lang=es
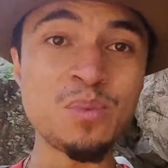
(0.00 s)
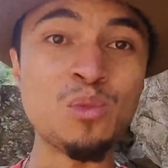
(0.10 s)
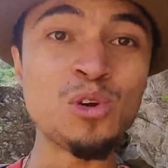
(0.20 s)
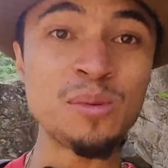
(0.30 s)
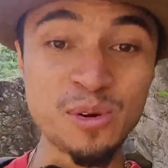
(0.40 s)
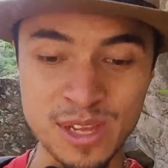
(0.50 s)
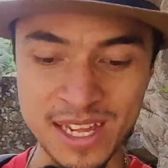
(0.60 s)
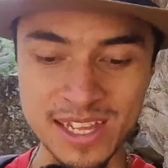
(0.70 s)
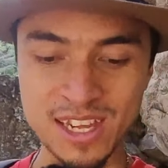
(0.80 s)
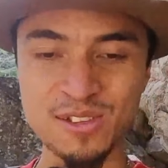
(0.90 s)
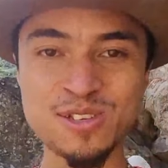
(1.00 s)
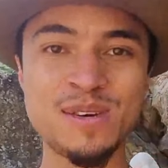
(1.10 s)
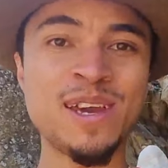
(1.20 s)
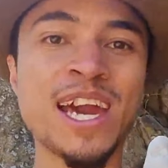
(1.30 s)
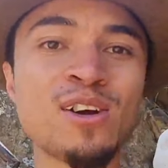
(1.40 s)
muy importante, no se
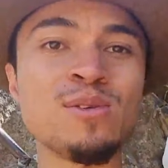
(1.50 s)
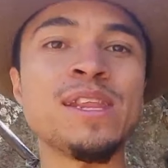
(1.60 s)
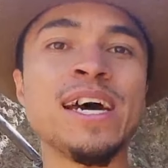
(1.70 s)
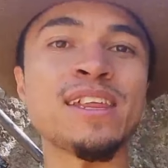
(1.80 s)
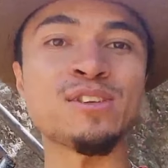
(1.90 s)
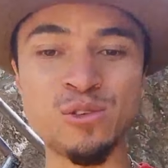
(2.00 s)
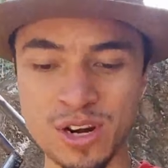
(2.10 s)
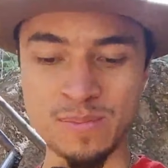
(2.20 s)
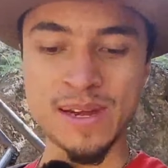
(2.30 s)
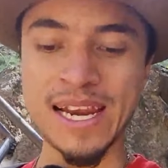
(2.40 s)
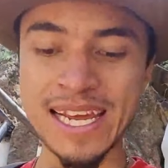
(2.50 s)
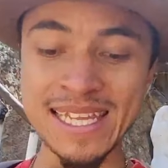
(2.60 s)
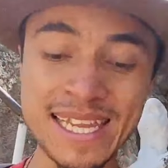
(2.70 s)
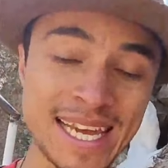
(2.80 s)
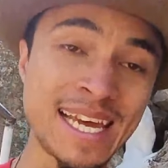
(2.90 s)
vayan a olvidar de su
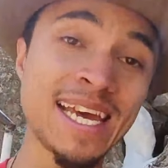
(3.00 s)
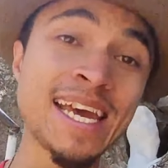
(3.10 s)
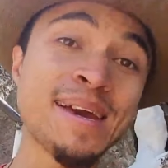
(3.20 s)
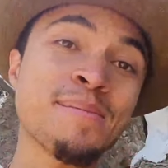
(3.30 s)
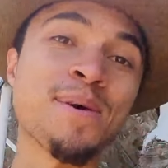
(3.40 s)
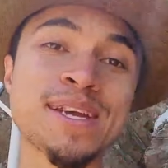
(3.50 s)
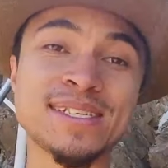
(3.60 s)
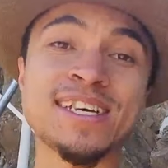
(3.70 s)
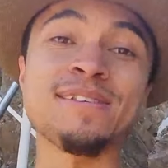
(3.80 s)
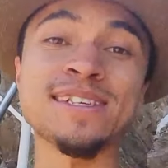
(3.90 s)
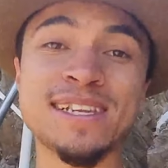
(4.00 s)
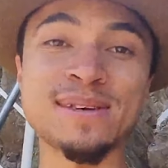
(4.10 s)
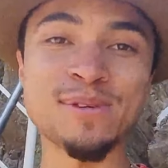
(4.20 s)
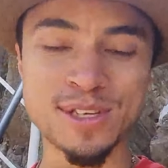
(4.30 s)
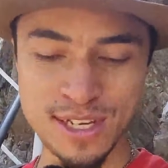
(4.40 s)
repelente porque si hay bastante
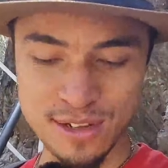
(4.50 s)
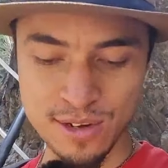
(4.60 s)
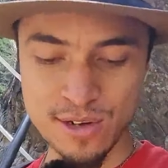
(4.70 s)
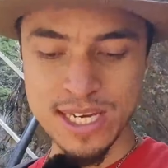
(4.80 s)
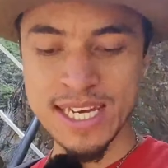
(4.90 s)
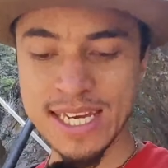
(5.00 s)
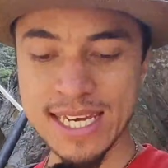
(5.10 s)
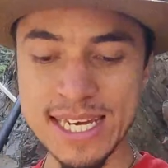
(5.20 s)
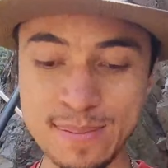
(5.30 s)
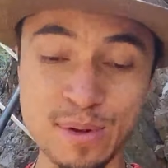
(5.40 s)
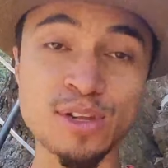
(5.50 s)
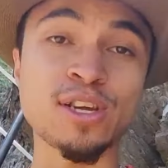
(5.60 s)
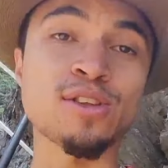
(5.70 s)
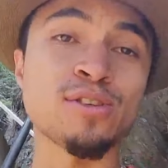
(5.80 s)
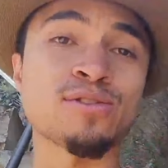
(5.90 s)
mosquito y
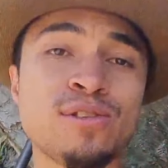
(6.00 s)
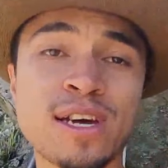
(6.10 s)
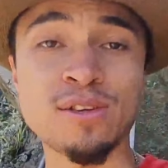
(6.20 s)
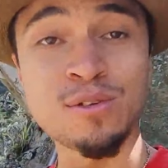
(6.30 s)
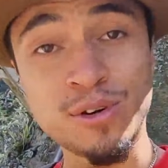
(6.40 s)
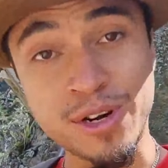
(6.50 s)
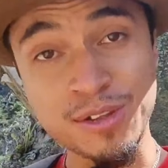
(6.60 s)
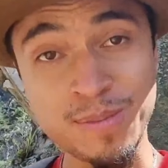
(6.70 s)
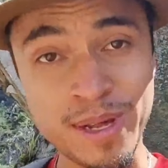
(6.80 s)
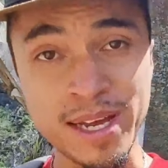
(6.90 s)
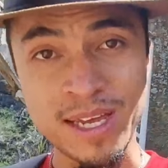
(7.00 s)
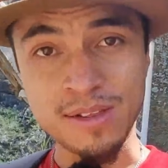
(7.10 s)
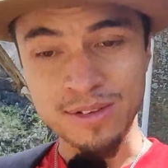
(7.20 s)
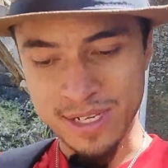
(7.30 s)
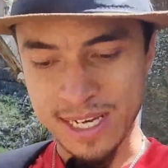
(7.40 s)
protector solar y un gorrito para que
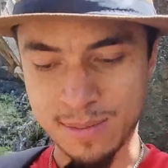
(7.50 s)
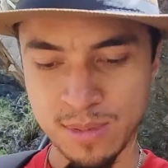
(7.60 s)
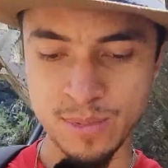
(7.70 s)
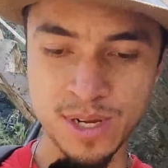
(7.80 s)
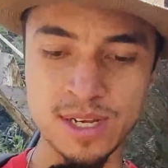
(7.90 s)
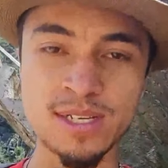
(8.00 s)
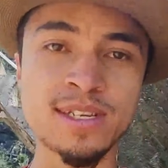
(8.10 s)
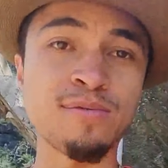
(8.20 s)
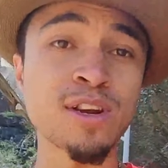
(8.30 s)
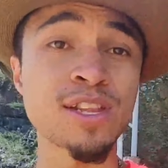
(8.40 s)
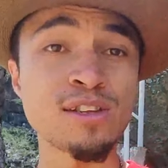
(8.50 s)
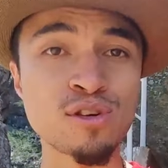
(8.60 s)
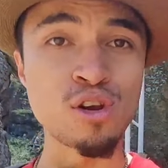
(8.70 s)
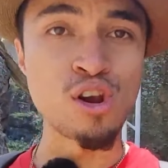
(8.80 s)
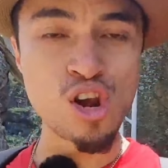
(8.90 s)
no se quemen porque está fuerte el sol.